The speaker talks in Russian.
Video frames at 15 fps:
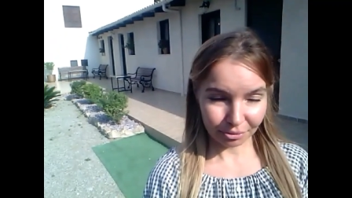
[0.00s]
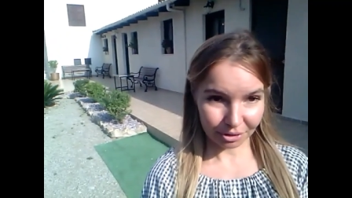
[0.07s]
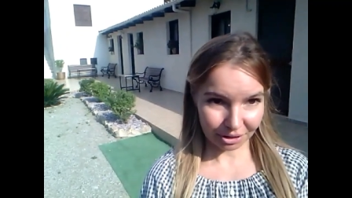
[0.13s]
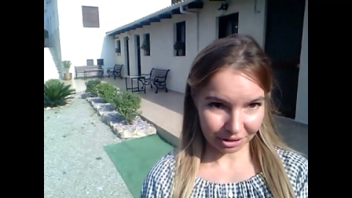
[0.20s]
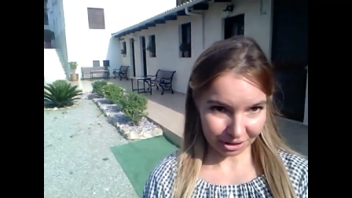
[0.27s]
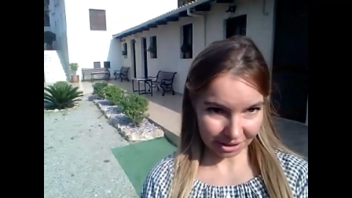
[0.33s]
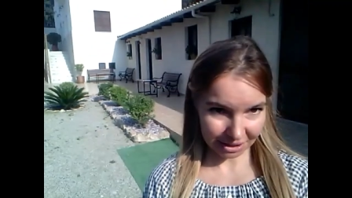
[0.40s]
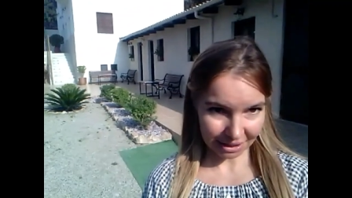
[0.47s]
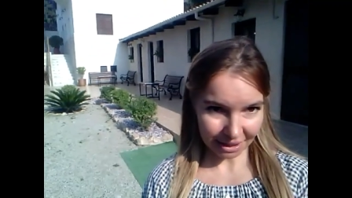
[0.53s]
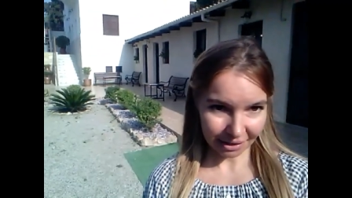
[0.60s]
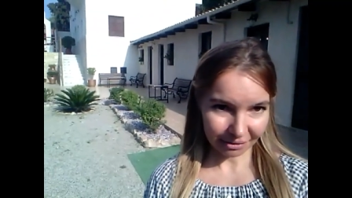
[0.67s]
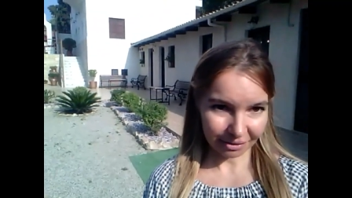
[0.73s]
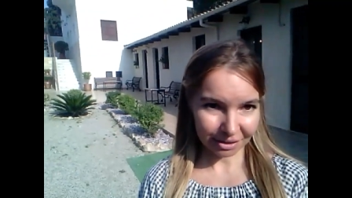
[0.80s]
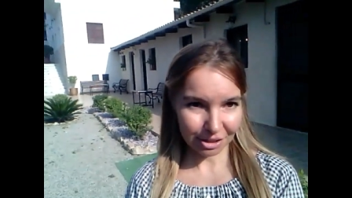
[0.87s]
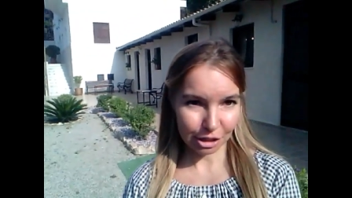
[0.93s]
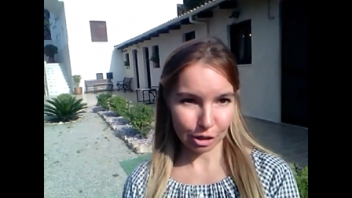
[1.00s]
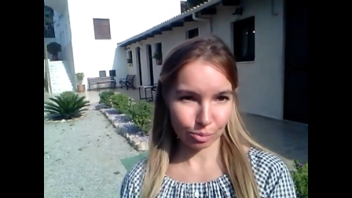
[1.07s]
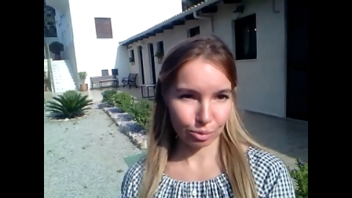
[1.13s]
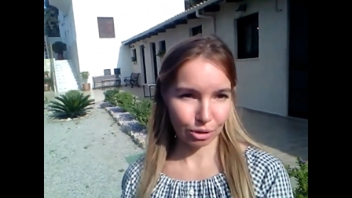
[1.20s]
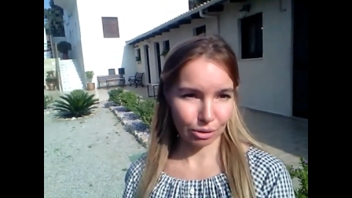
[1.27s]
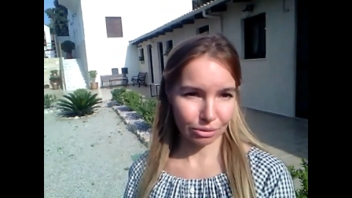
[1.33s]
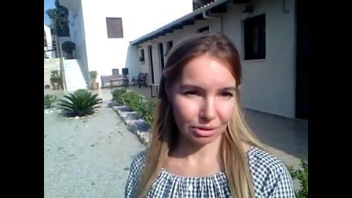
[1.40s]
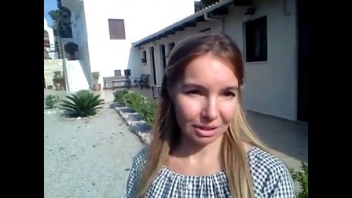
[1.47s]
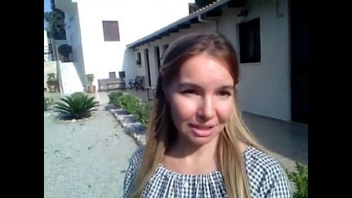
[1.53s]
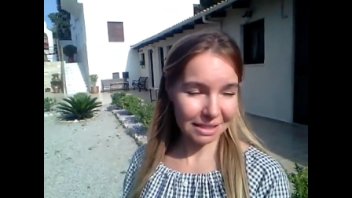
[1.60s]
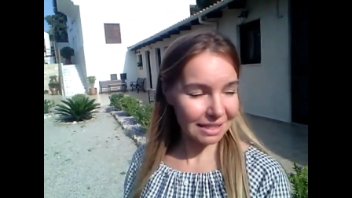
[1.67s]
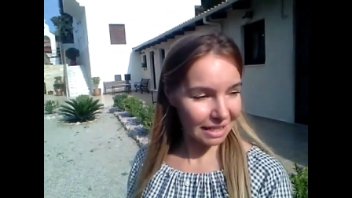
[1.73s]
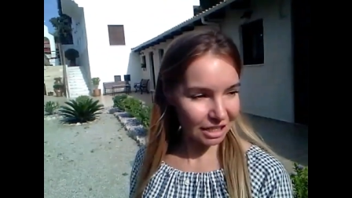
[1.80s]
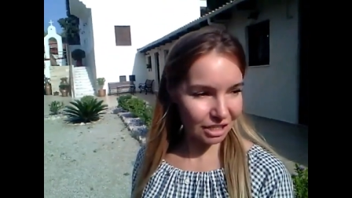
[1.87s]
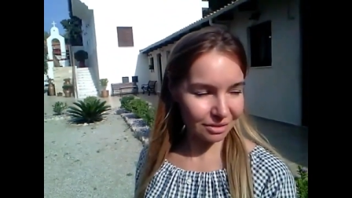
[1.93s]
вы не расстраиваетесь, берете,
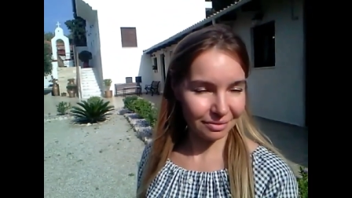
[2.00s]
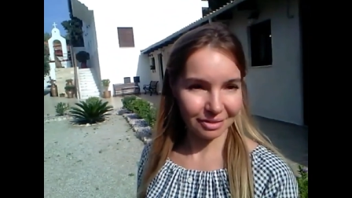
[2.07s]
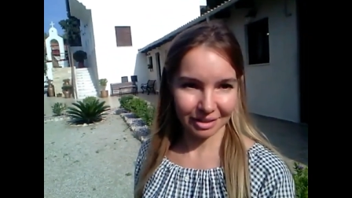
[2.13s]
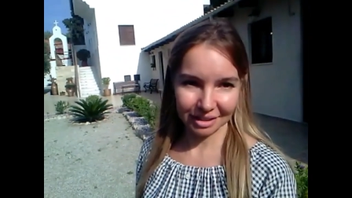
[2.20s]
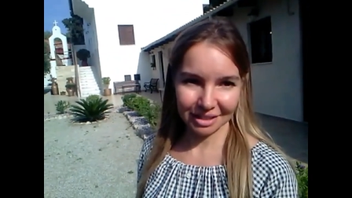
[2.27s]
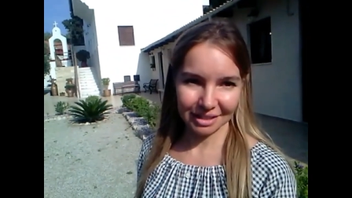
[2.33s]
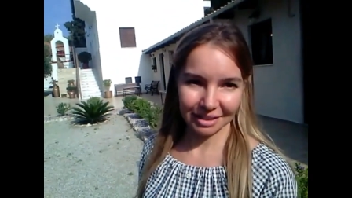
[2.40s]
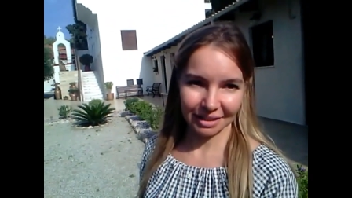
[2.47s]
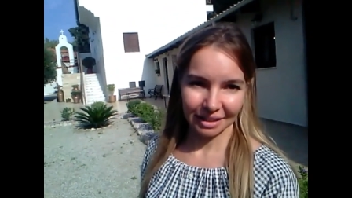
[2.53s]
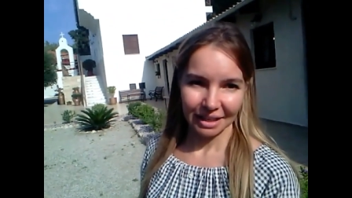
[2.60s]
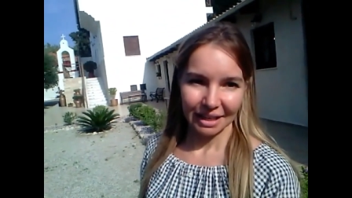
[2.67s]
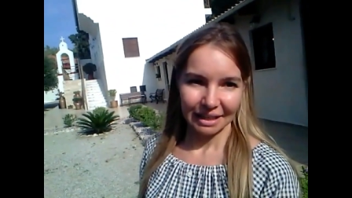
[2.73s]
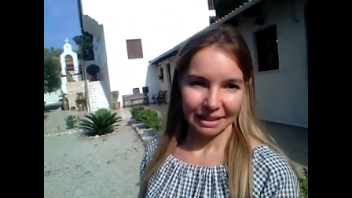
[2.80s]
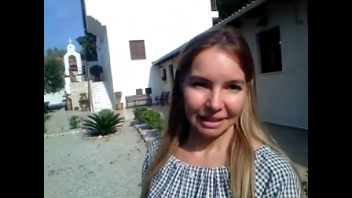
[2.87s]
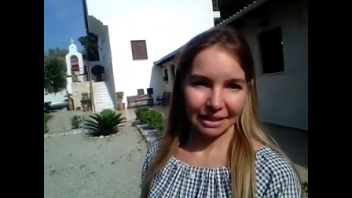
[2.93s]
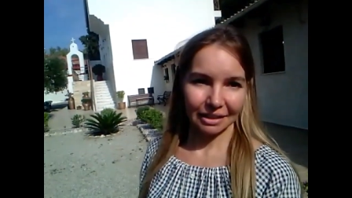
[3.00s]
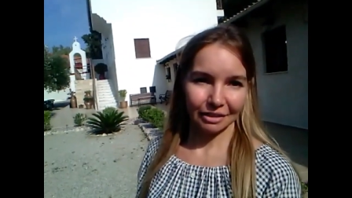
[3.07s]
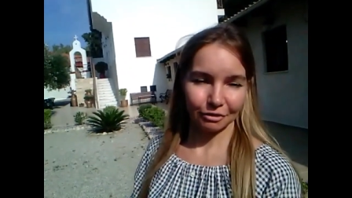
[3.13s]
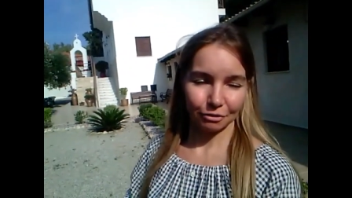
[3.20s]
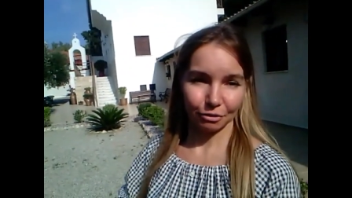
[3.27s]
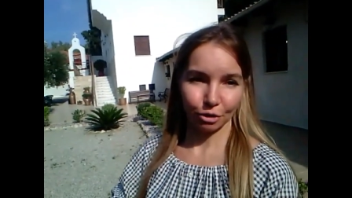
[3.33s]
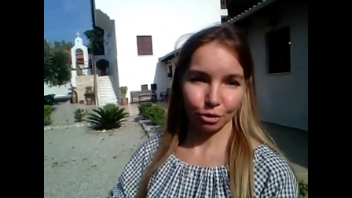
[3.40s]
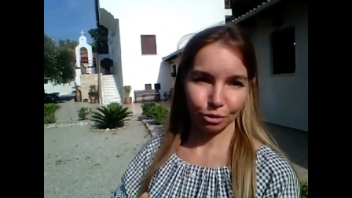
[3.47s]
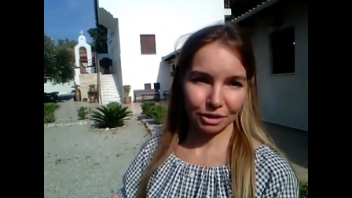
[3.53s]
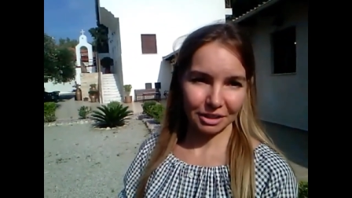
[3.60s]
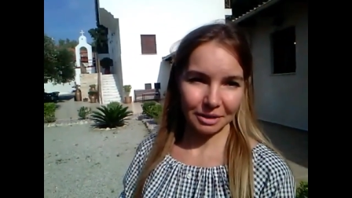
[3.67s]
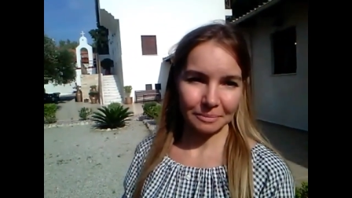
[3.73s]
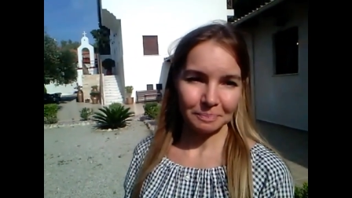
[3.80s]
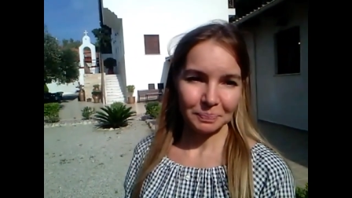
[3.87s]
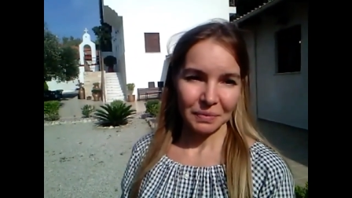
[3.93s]
досаживаете, и в
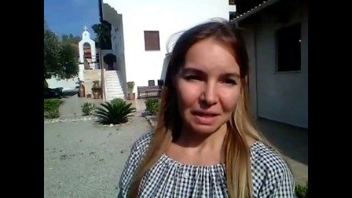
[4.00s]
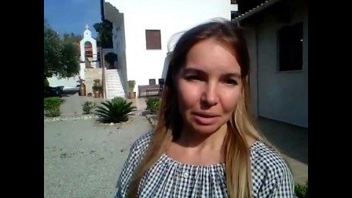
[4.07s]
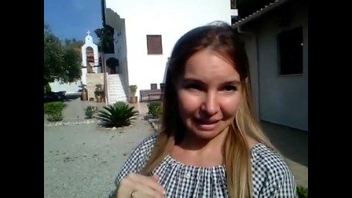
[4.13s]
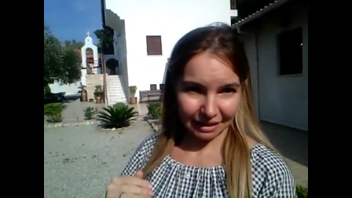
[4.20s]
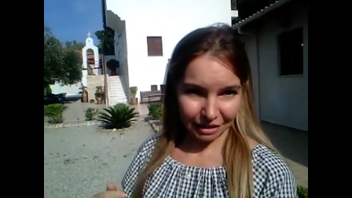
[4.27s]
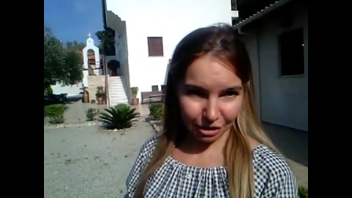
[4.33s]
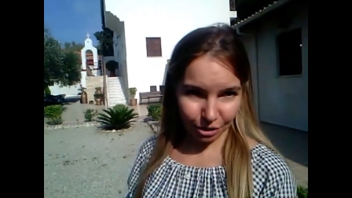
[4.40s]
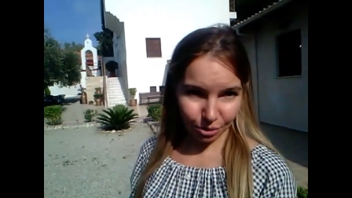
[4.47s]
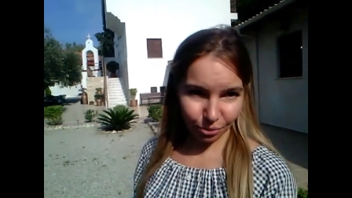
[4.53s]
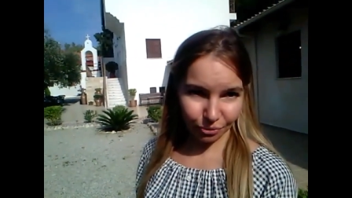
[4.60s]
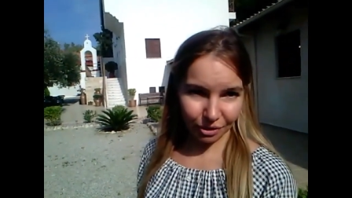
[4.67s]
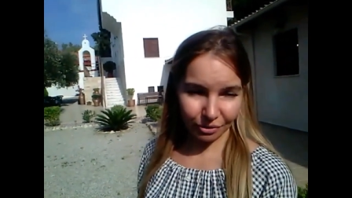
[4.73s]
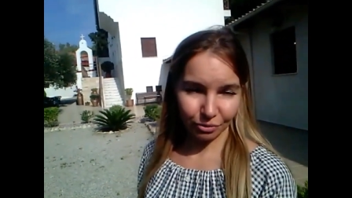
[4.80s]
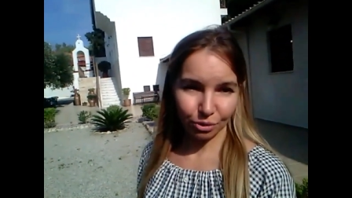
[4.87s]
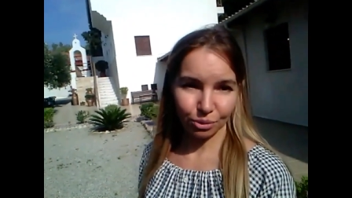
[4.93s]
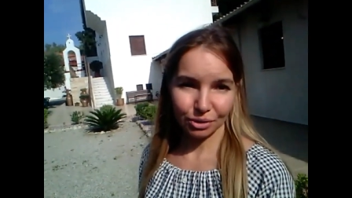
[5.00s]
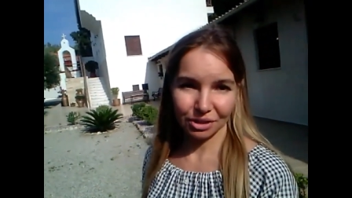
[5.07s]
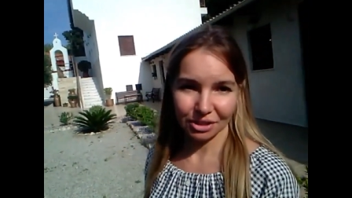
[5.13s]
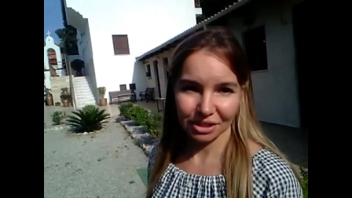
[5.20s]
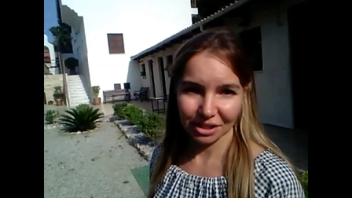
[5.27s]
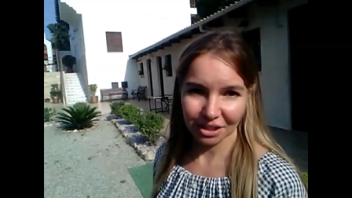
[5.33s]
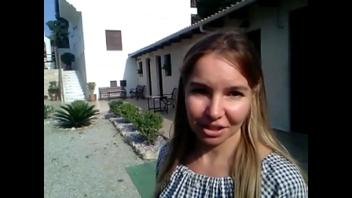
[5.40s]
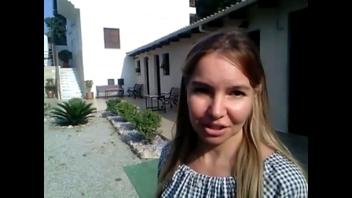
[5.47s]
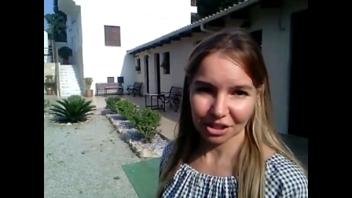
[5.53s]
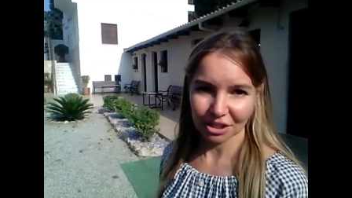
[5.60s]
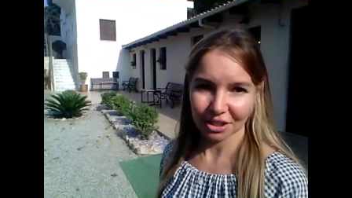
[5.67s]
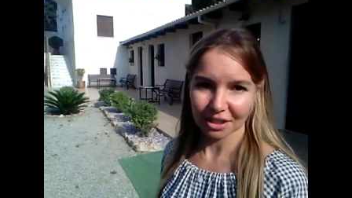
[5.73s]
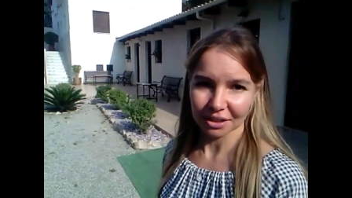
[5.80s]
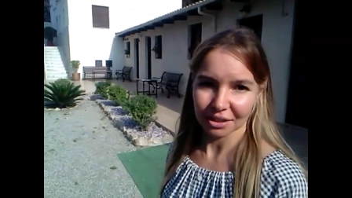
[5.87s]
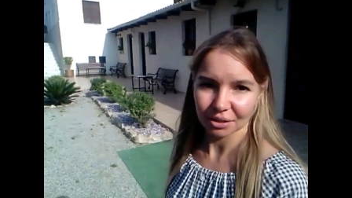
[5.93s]
ходе корректировки, в ходе
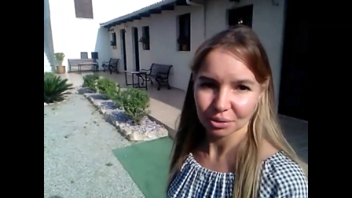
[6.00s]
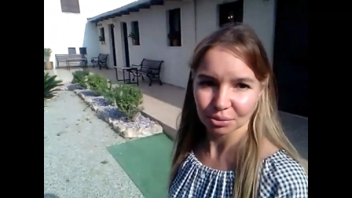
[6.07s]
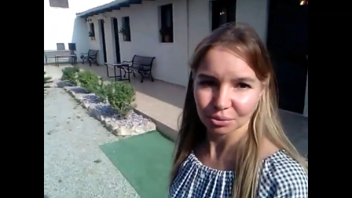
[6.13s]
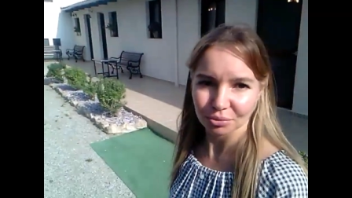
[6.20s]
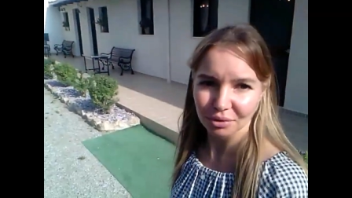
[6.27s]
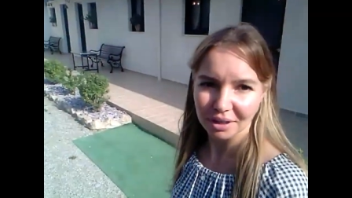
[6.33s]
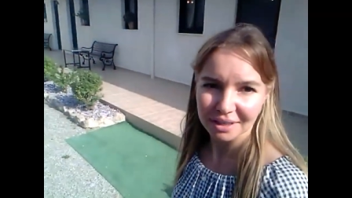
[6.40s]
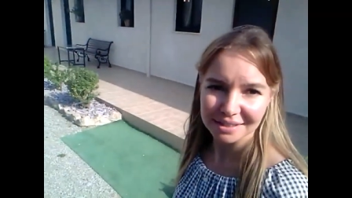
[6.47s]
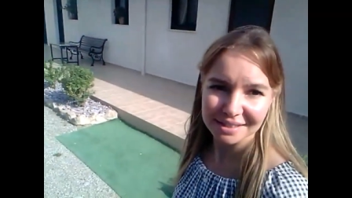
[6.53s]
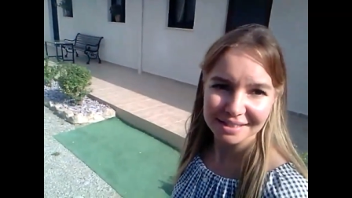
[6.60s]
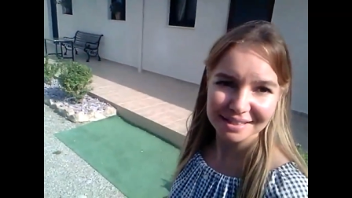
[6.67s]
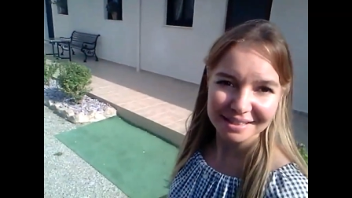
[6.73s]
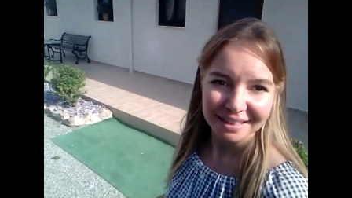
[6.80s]
стрижек они у вас